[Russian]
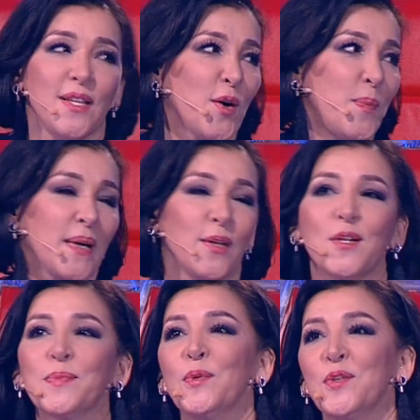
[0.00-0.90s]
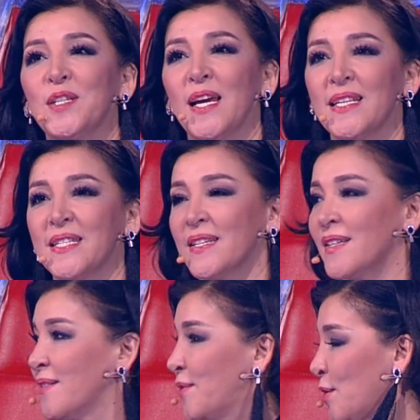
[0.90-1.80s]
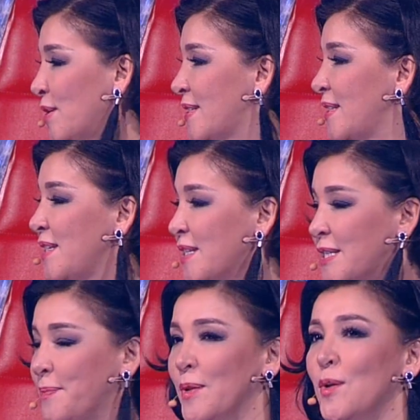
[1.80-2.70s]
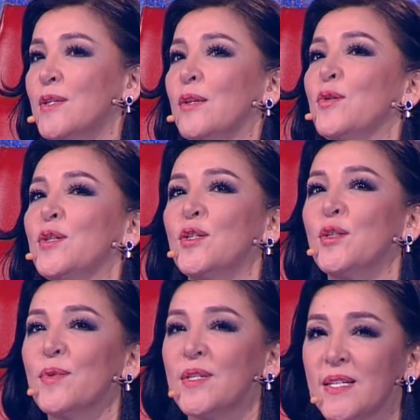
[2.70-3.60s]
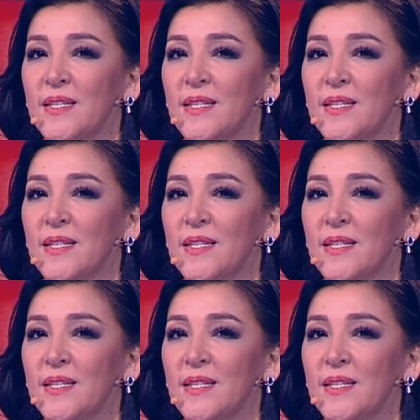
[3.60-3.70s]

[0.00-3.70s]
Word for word: такой парадокс получается. Вроде сидишь спиной, слушаешь, думаешь, сейчас